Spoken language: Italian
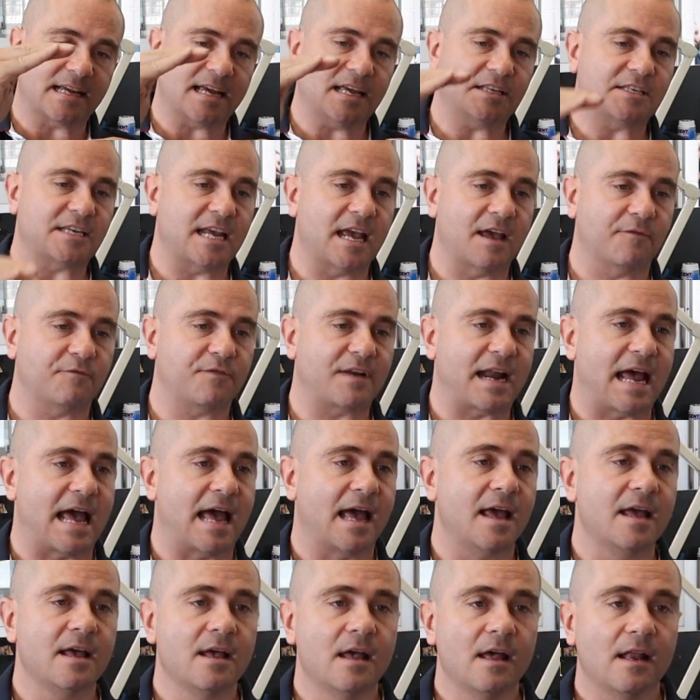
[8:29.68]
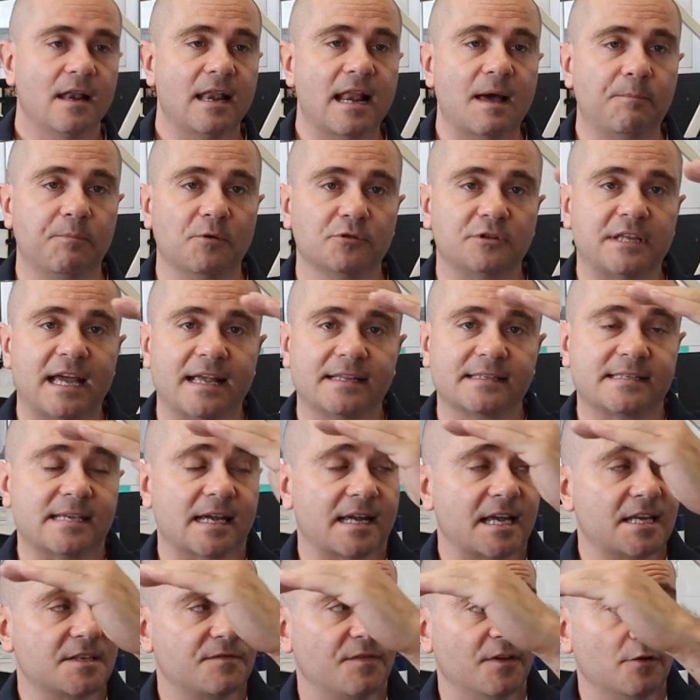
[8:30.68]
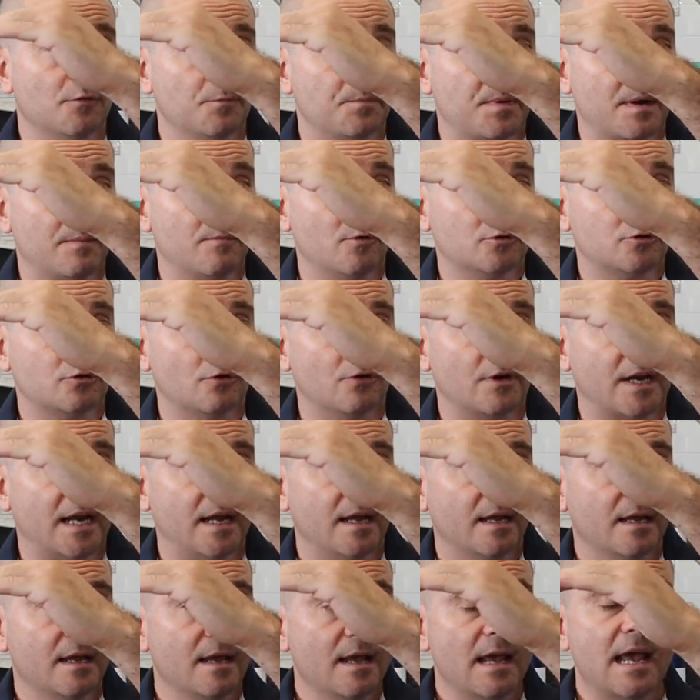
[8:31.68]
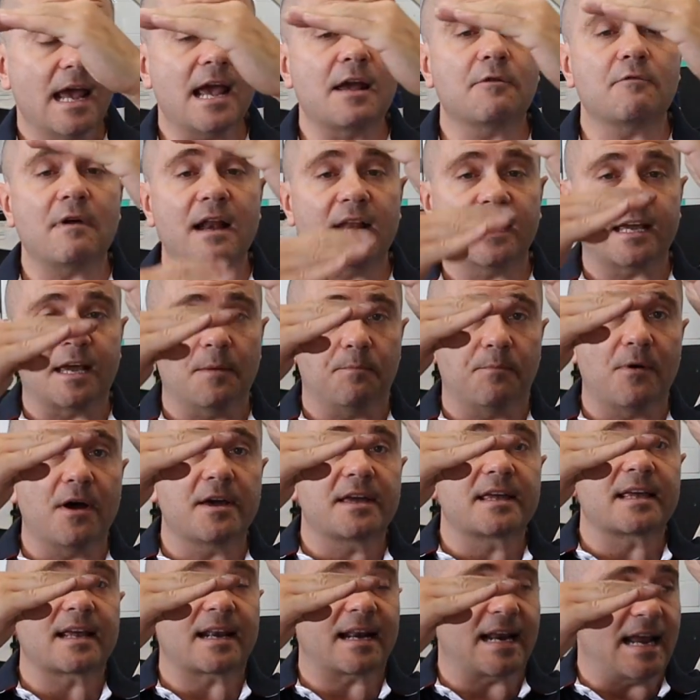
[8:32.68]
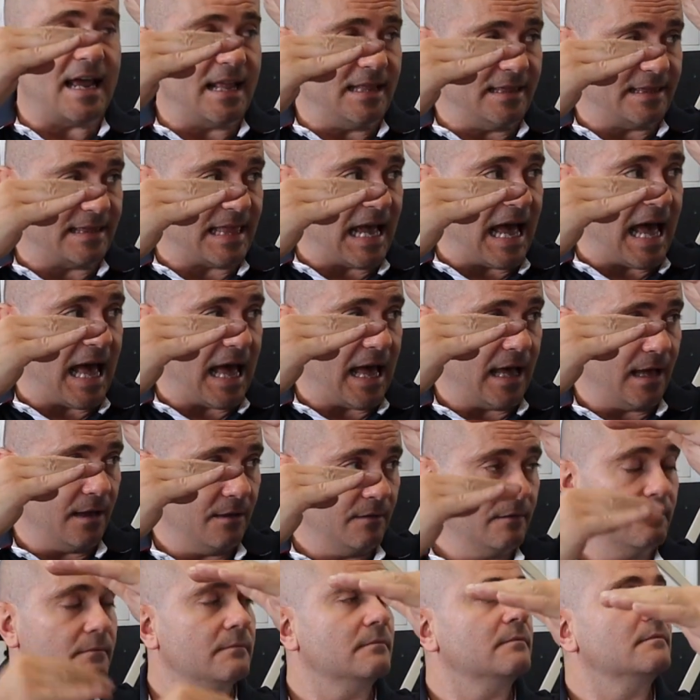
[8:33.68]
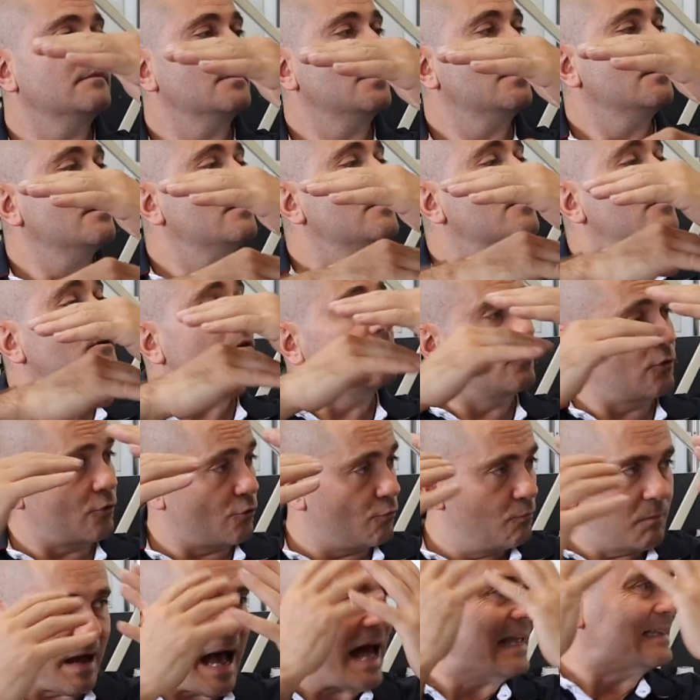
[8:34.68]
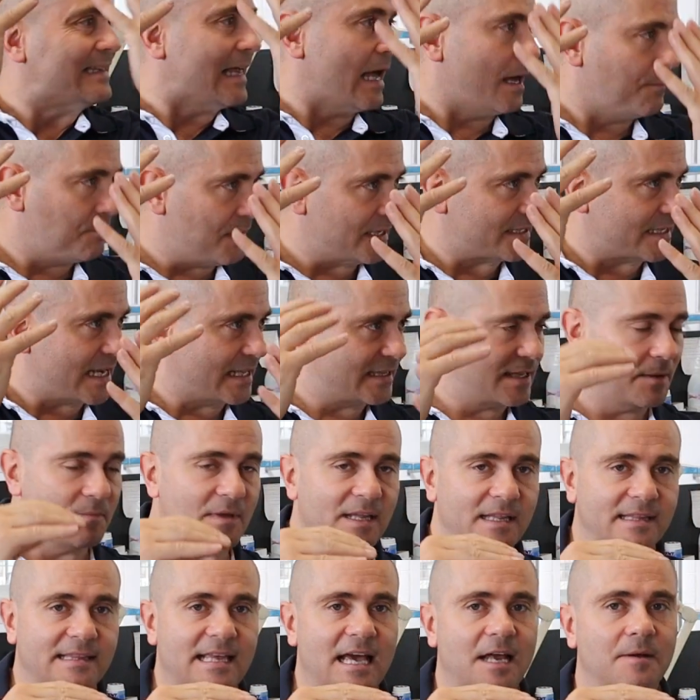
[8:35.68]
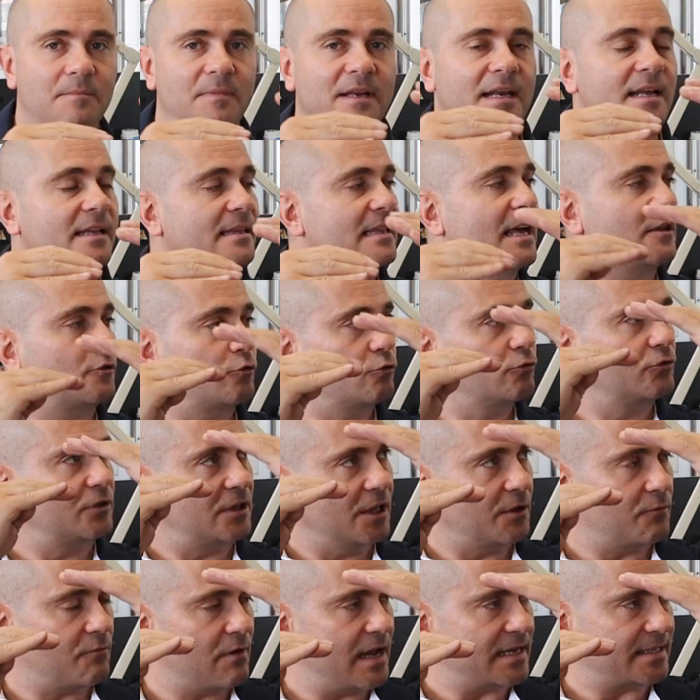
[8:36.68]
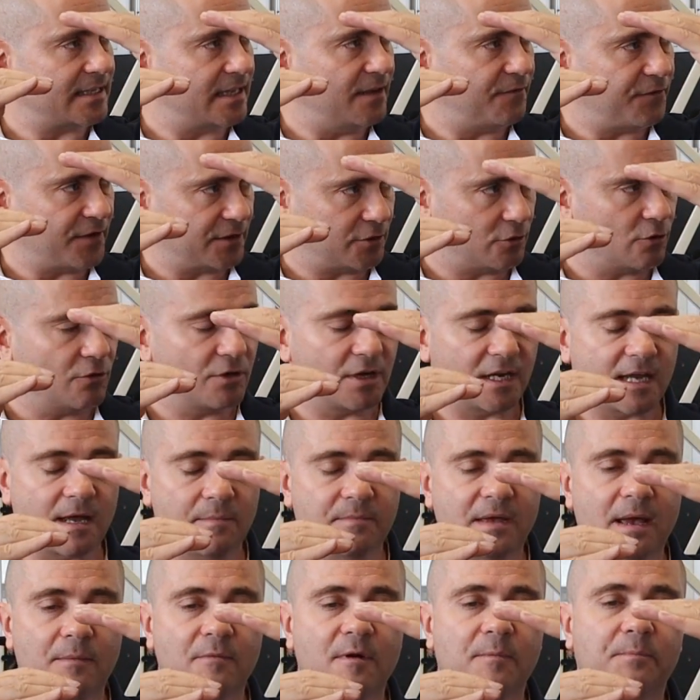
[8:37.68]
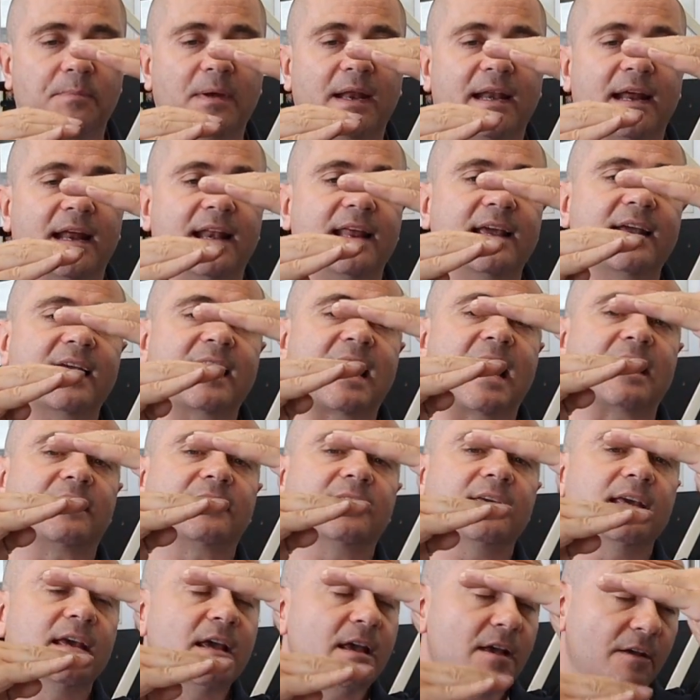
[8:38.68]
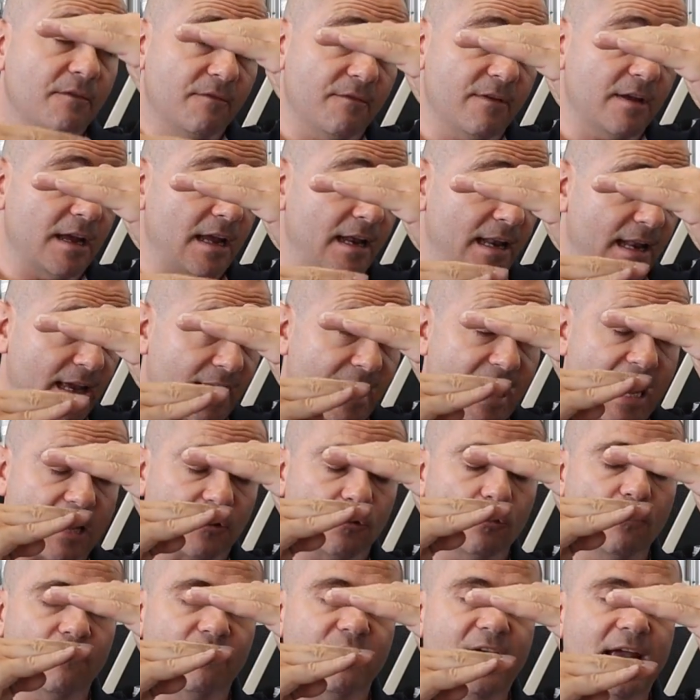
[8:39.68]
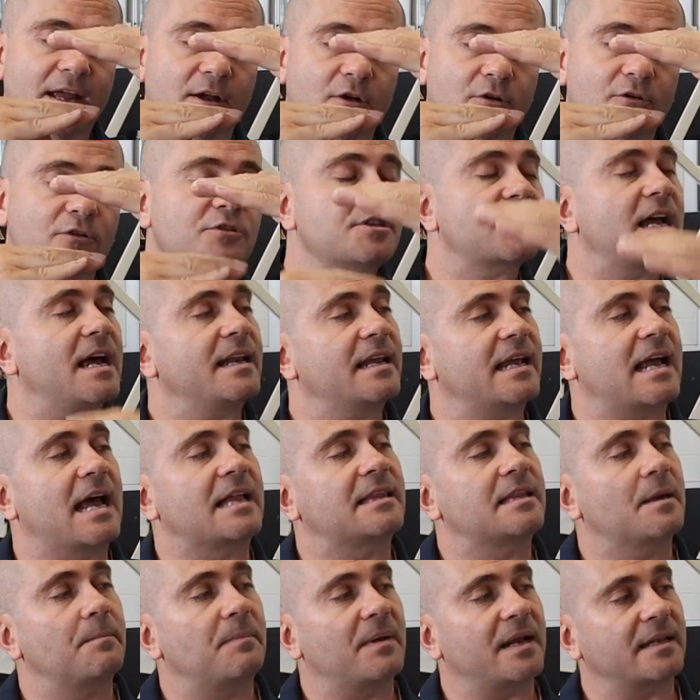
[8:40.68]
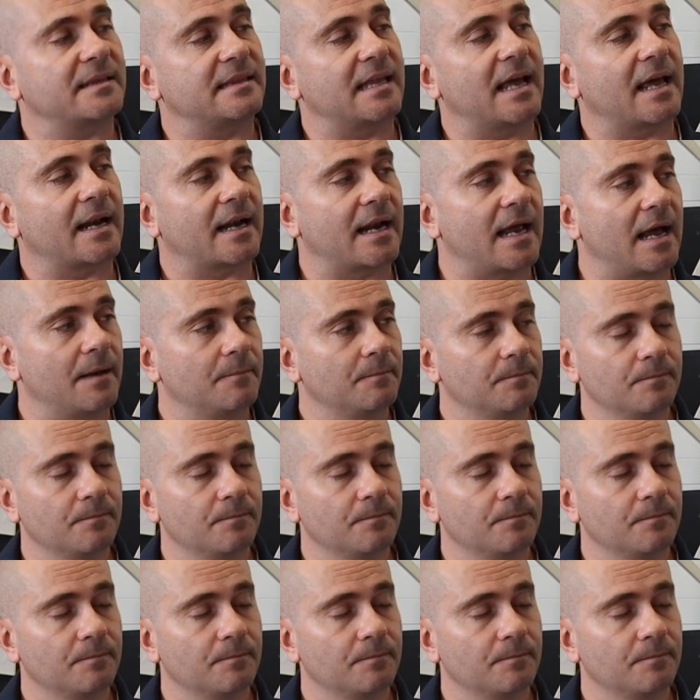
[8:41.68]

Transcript: che c'è fra la potenza che sviluppa il motore è quella che poi in realtà scarica rubata, passatemi il termine, da tutti questi fattori che abbiamo appena elencati, elencato vengono scaricate per terra.